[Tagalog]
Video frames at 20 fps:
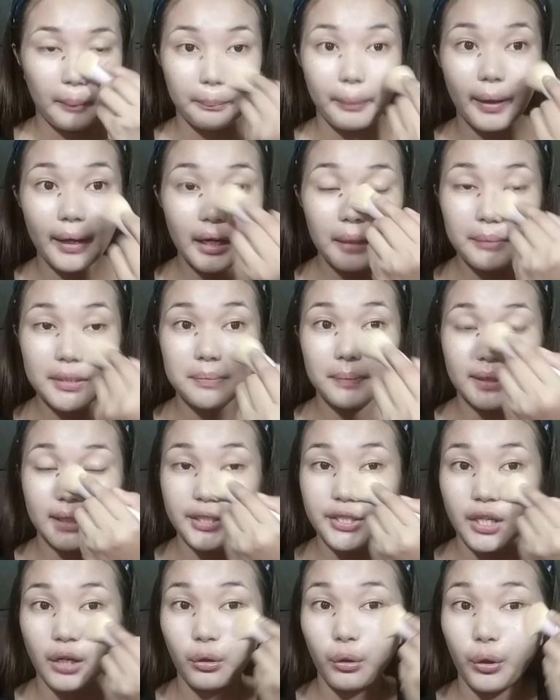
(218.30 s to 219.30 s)
para mas
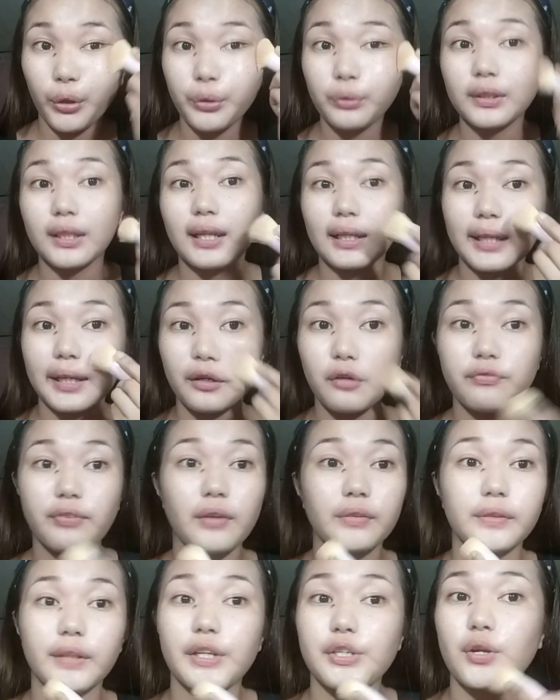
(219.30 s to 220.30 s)
matansya ko yung nilagay kong
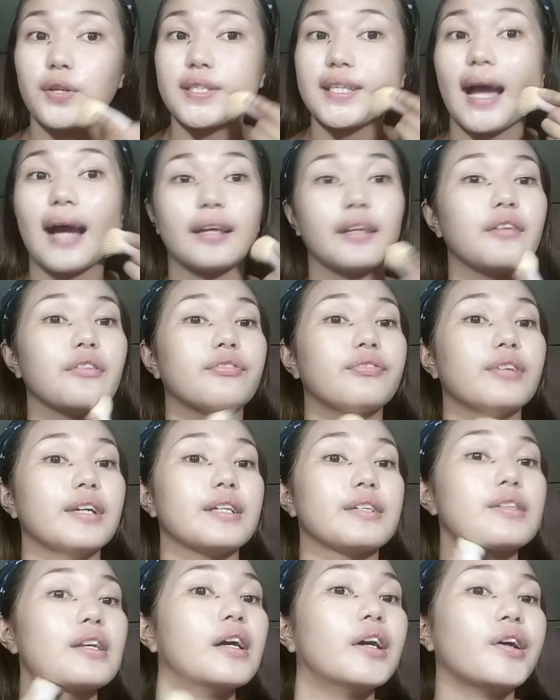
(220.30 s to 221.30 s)
foundation sa aking
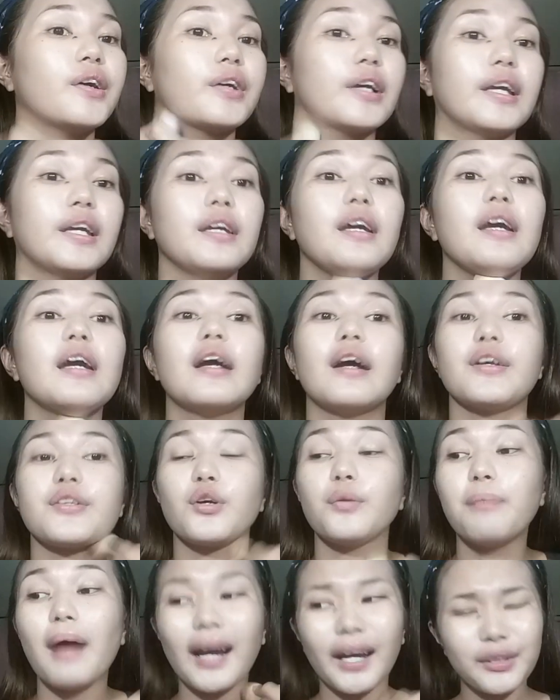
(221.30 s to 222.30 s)
face. Okay? So,
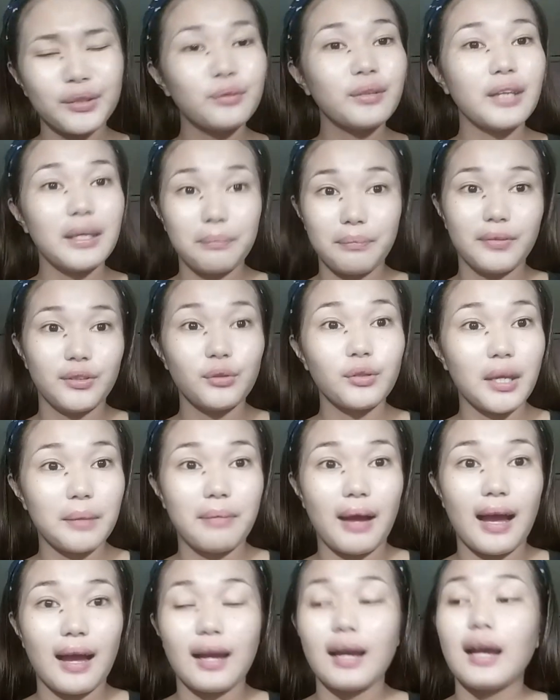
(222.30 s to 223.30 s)
bakit yung, yung
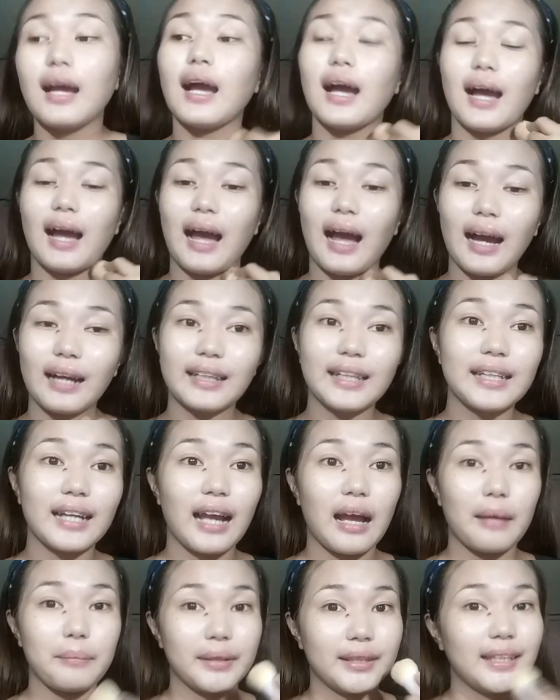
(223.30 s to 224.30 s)
iba, ang
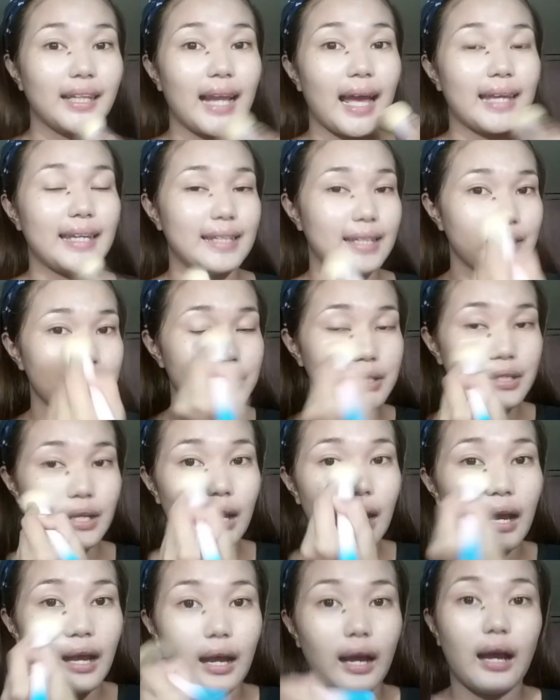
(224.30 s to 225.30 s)
ginagamit nila is
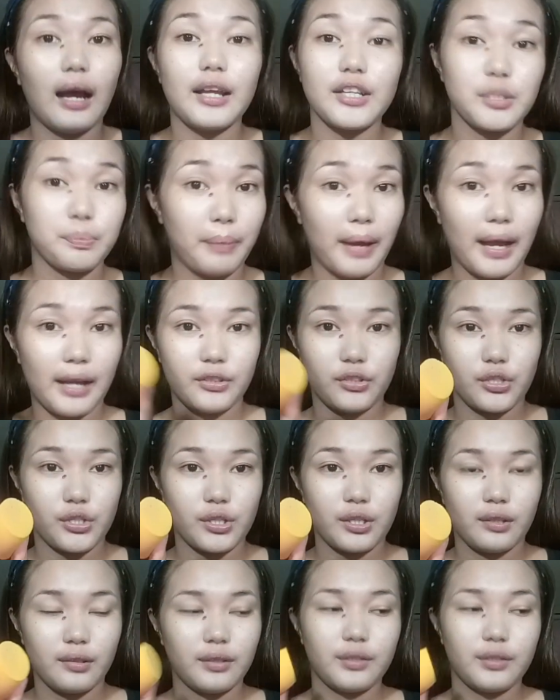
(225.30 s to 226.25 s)
sponge.